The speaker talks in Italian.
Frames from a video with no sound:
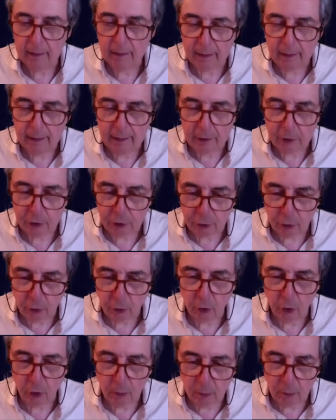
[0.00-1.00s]

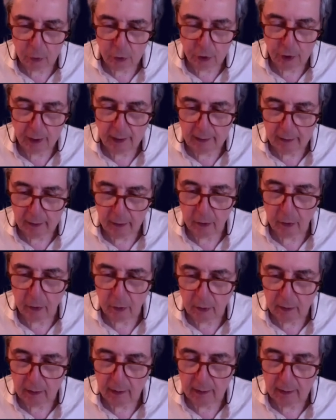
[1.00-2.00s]
liscio,
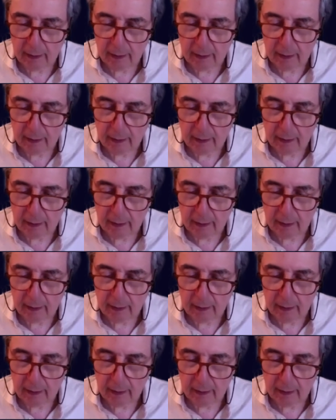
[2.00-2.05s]
omogeneo,